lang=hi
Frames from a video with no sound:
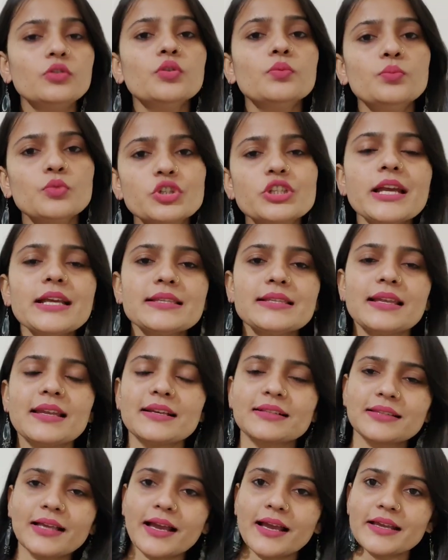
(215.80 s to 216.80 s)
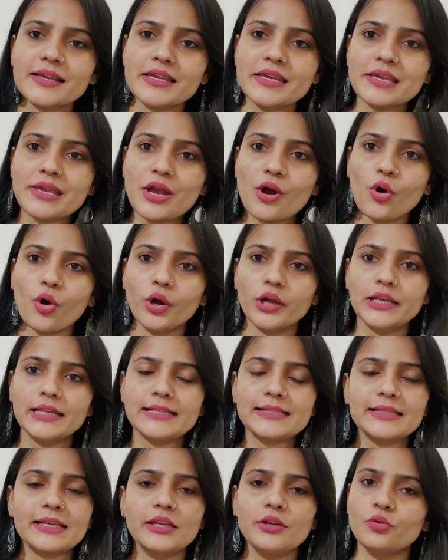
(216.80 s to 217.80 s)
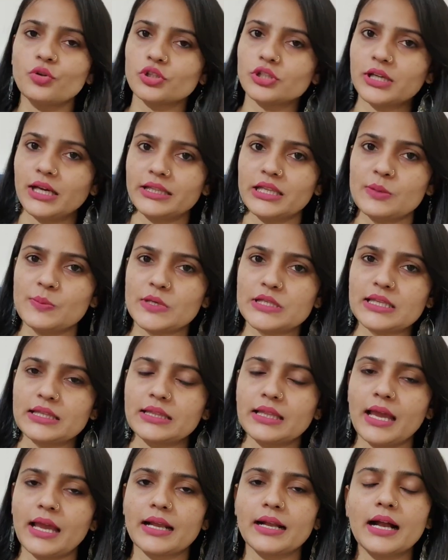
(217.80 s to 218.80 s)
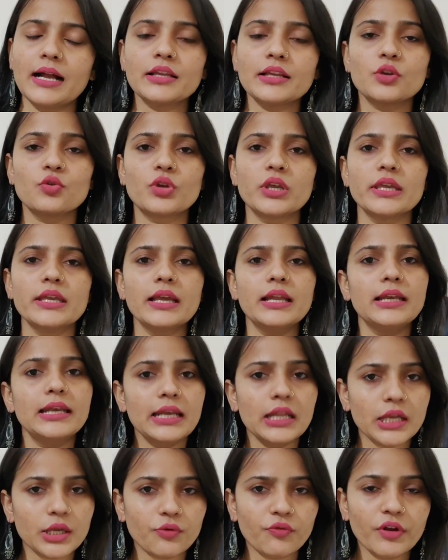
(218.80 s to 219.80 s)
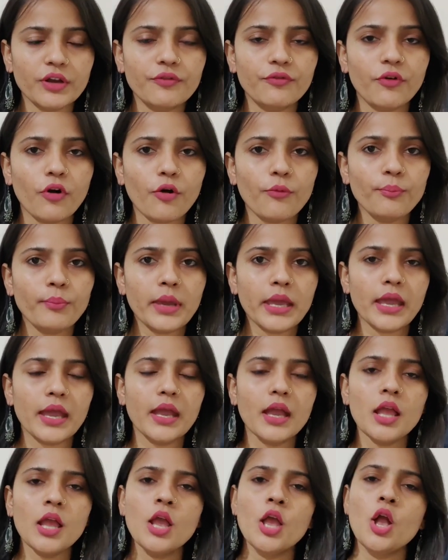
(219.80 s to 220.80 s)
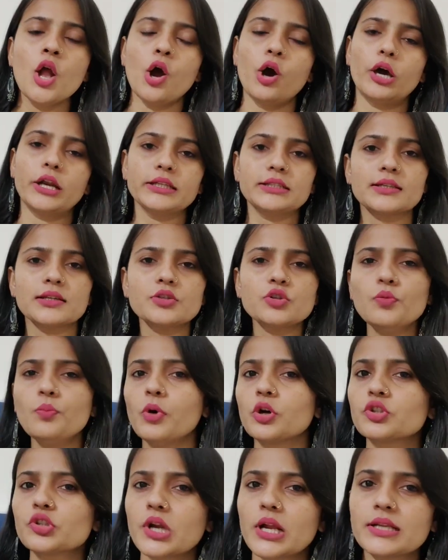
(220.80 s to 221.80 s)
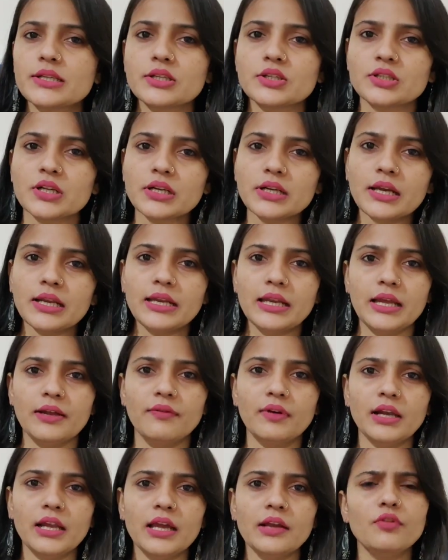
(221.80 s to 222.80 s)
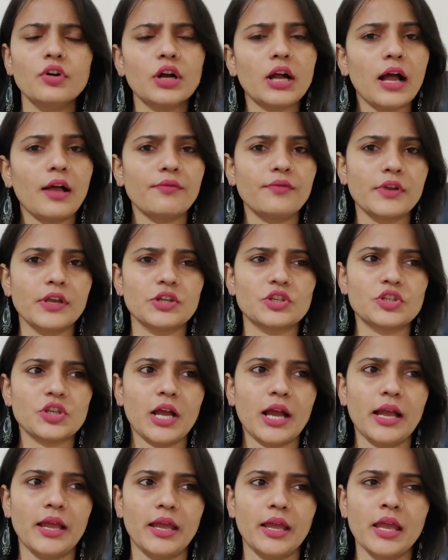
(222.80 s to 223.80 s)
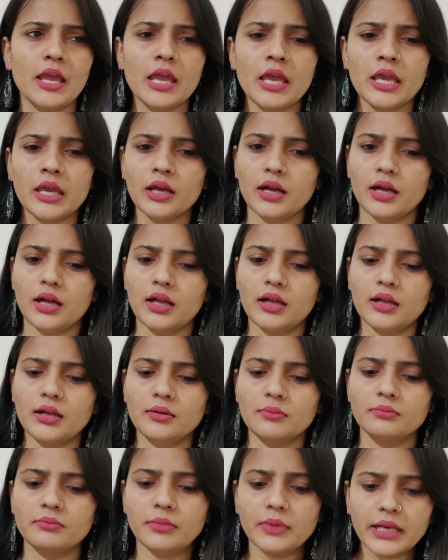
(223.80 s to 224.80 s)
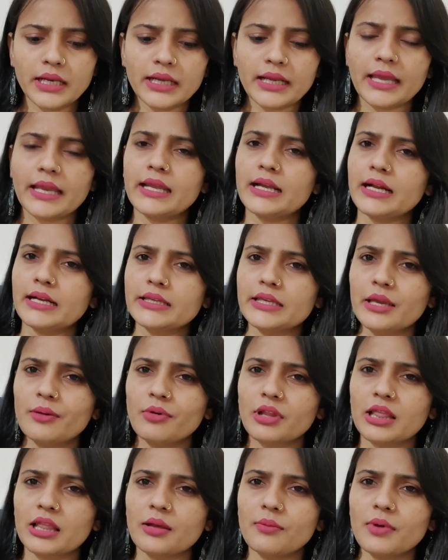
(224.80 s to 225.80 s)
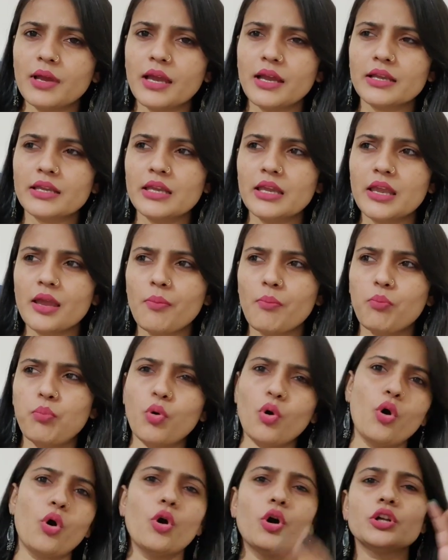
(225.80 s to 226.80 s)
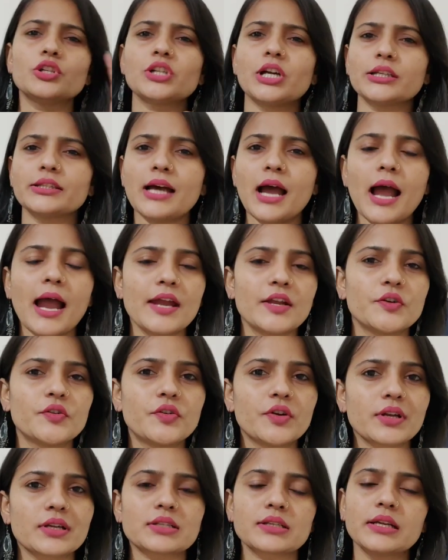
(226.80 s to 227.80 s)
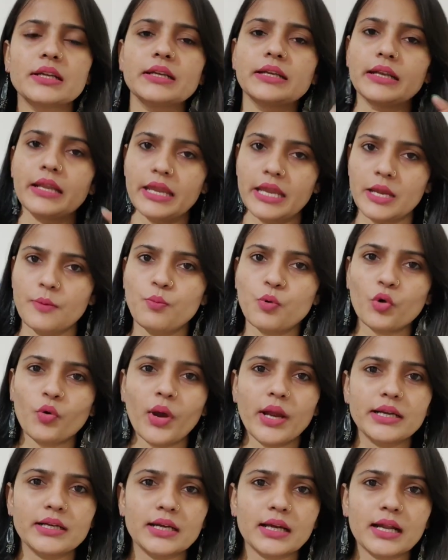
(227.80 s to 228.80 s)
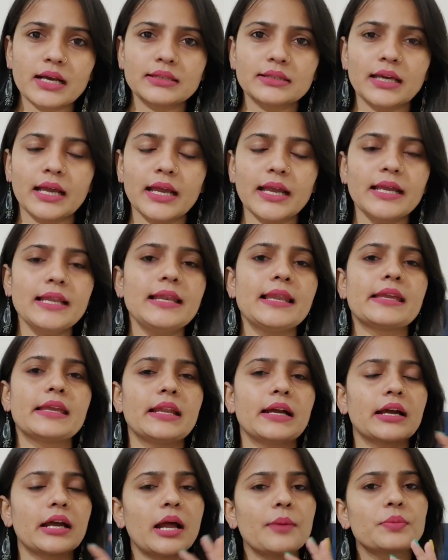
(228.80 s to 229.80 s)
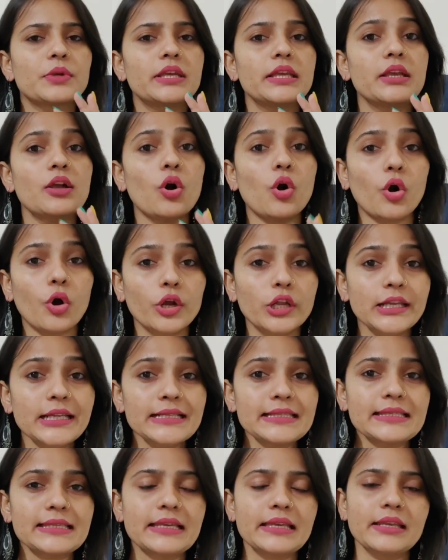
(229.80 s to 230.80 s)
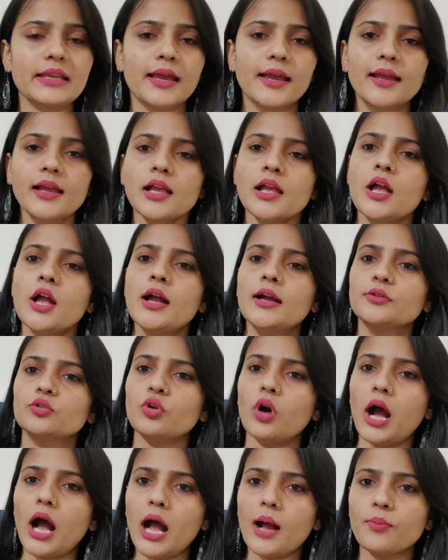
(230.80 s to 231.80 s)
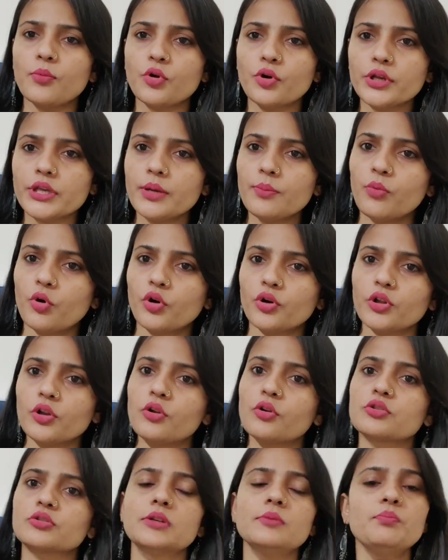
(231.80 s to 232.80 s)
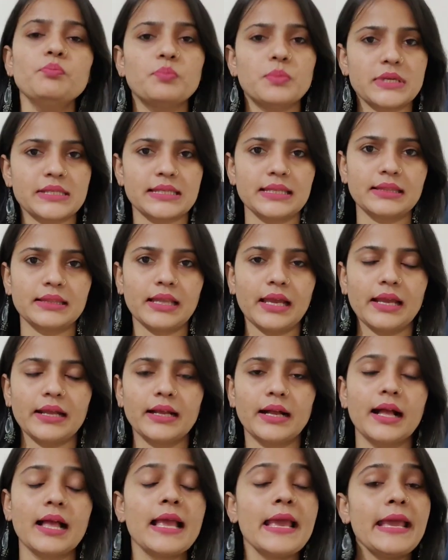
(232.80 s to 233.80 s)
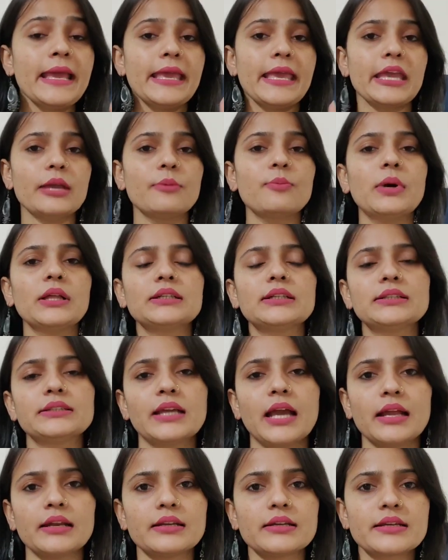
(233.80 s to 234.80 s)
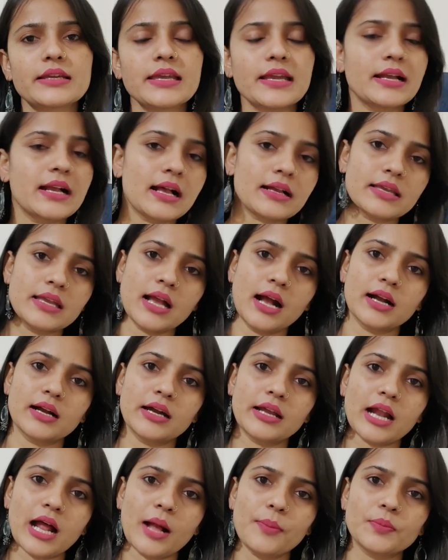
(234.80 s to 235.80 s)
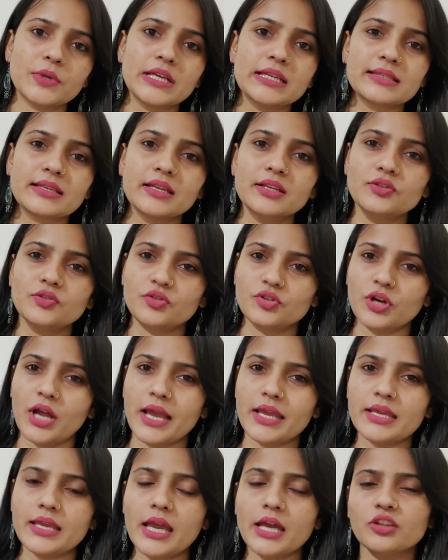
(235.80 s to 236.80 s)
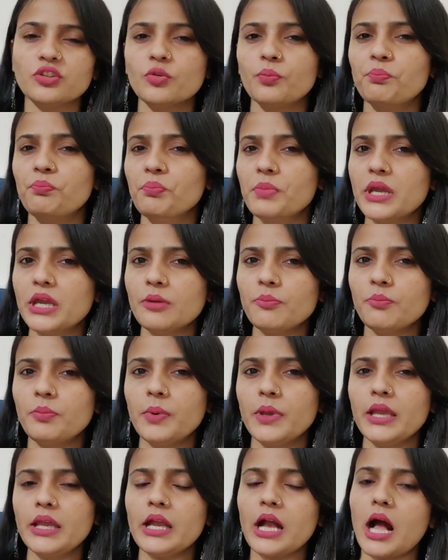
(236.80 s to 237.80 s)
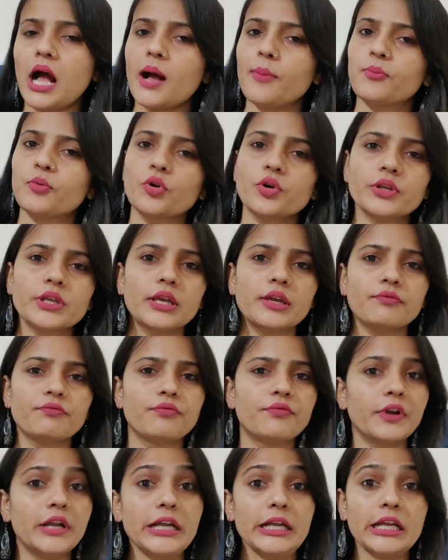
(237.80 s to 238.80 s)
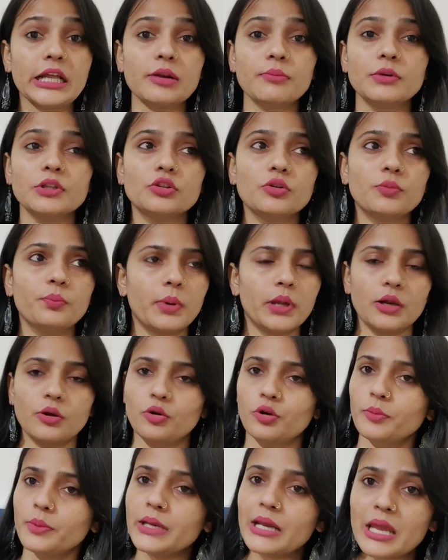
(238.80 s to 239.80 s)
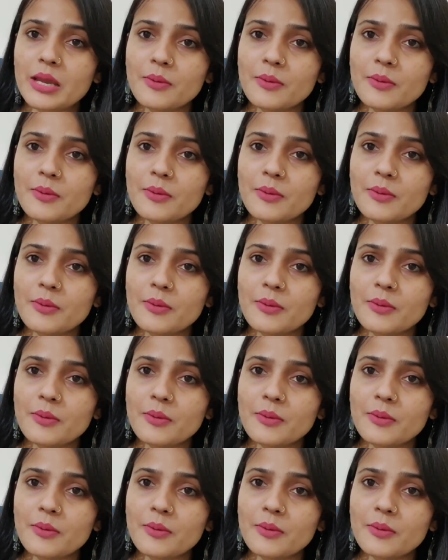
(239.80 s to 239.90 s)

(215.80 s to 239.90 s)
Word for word: तो मुझे ऐसा लगता है कि ये ऑयली स्किन को ज़्यादा पसंद आएगा क्योंकि ये लिक्विड फॉर्म में है और इसका जो मॉइस्चराइजेशन का लेवल है वो काफ़ी अच्छा है आ, मेरे कहने का ये मतलब है कि ये बहुत ज़्यादा हाइड्रेशन नहीं प्रोवाइड कराता है लेकिन अगर आपकी ऑयली स्किन है तो आपको ये बॉडी लोशन पसंद आएगा एक बात का ध्यान रखिएगा कि अगर आपकी स्किन ड्राई है तो मे बी आपको ये विंटर में तो बिल्कुल भी